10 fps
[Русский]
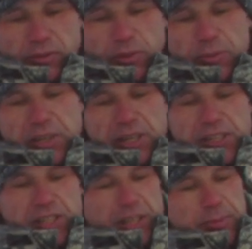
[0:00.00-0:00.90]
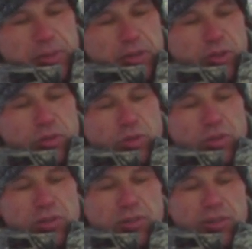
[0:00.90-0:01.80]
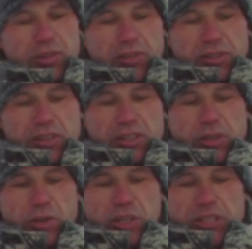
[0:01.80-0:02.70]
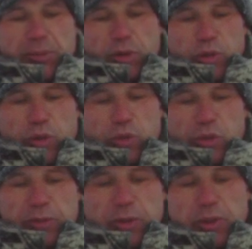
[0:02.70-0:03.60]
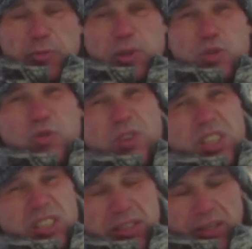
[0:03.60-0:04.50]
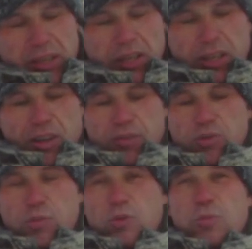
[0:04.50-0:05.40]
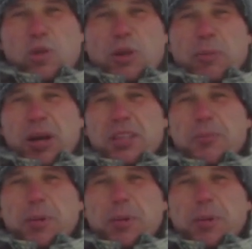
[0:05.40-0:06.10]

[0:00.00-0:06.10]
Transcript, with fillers: Он мне нравится тем, что создает хотя бы хоть какую-то мне небольшую уверенность в том, что мой капкан не